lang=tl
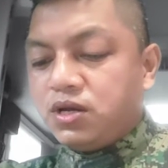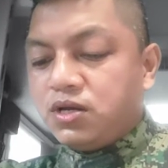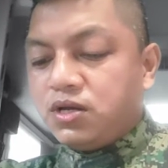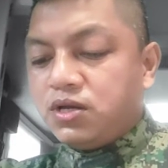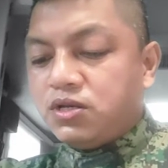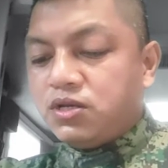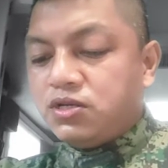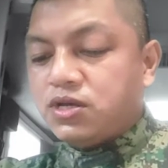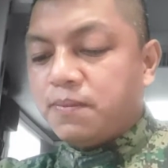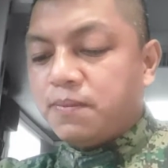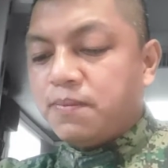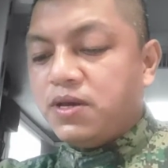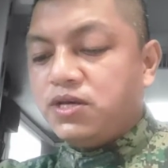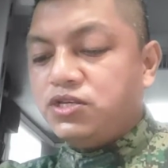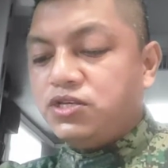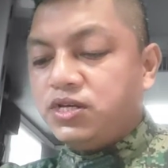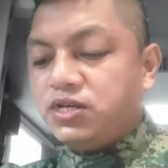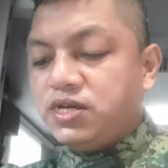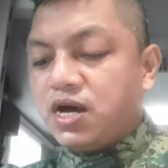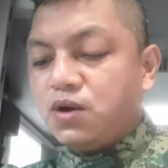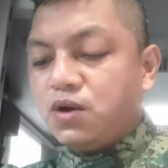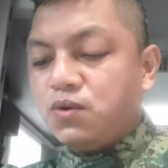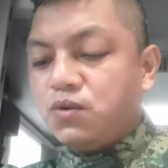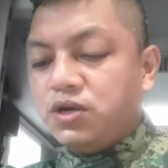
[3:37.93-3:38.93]
Sabay
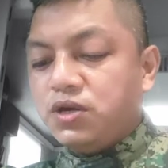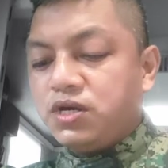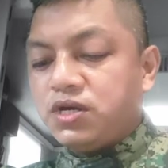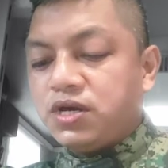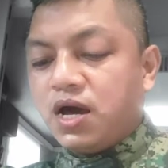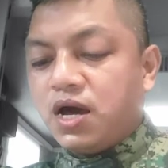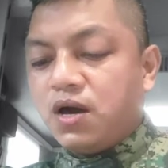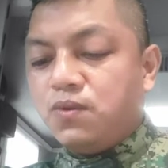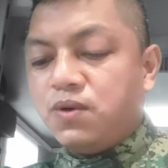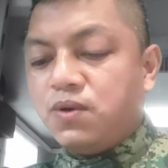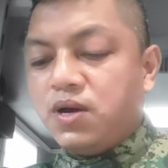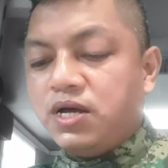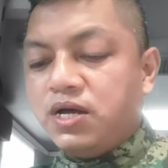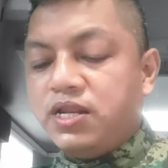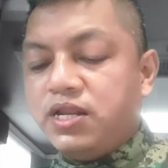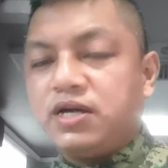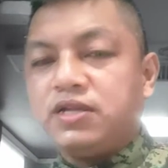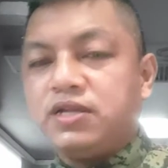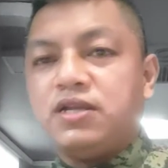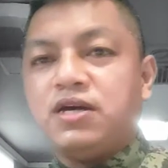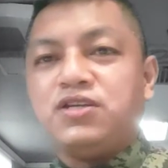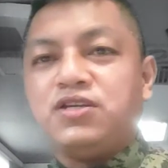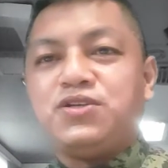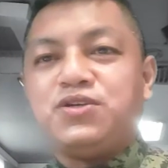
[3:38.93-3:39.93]
sigaw, ikaw ang anak
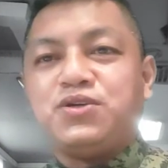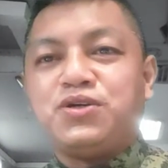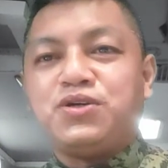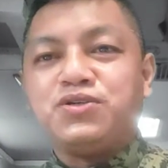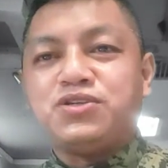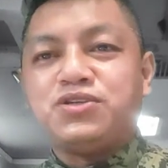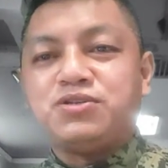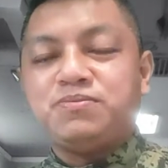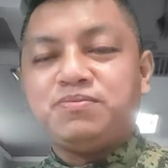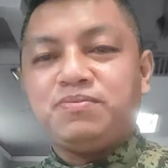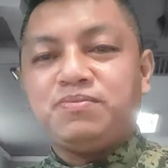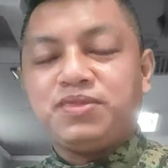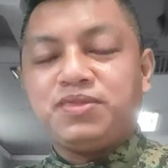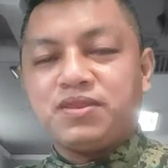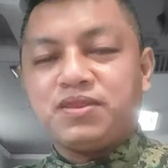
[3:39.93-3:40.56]
ng Diyos.